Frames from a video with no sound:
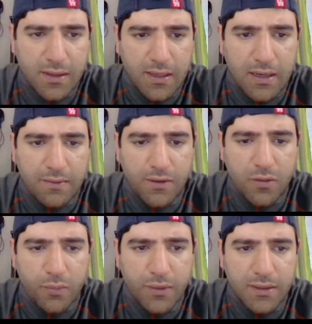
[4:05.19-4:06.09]
El alfil
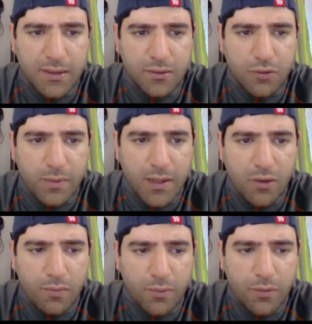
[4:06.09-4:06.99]
no puede ser
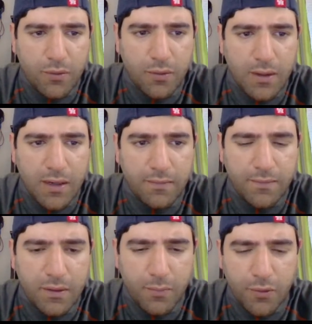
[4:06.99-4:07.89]
tomado por
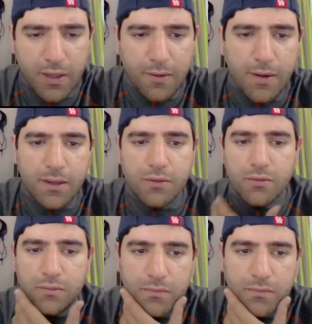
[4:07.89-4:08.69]
alfil por caballo.